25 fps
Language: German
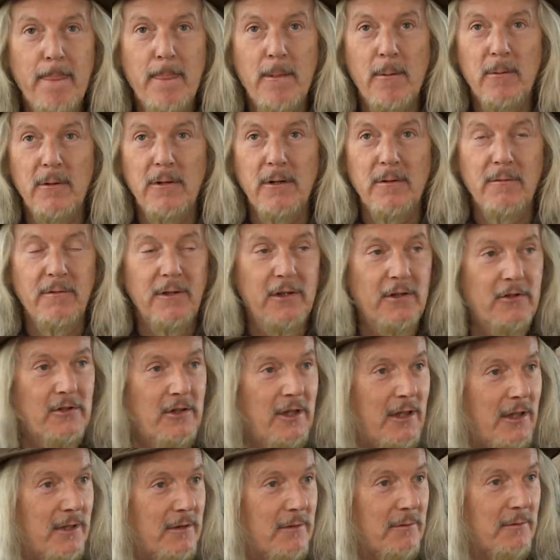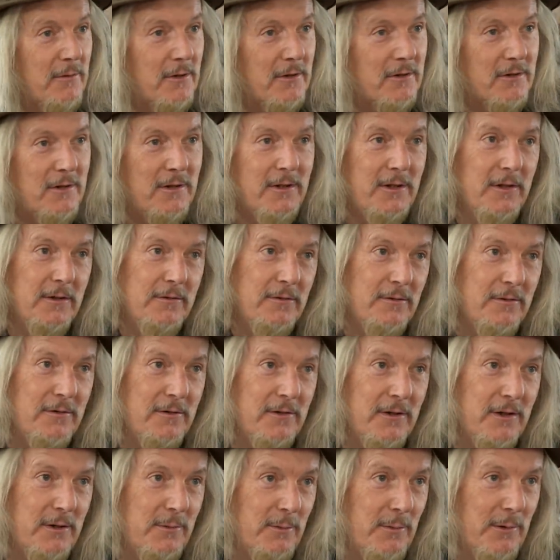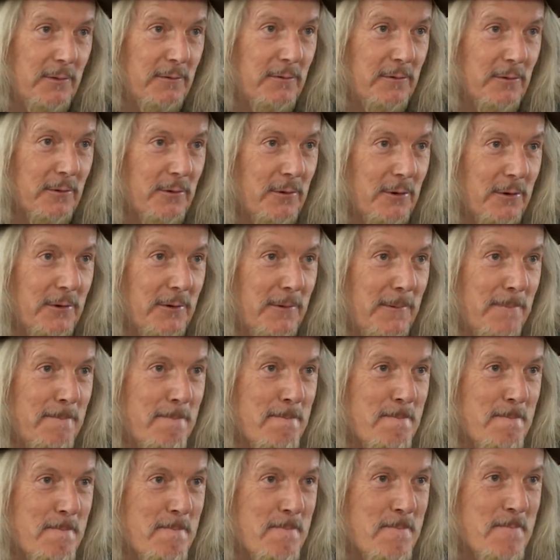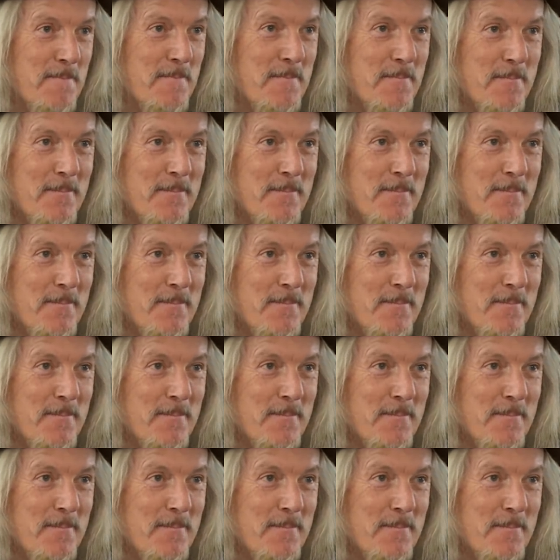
Und irgendwann schlachten wir es, dann hält es uns nicht mehr für Gott.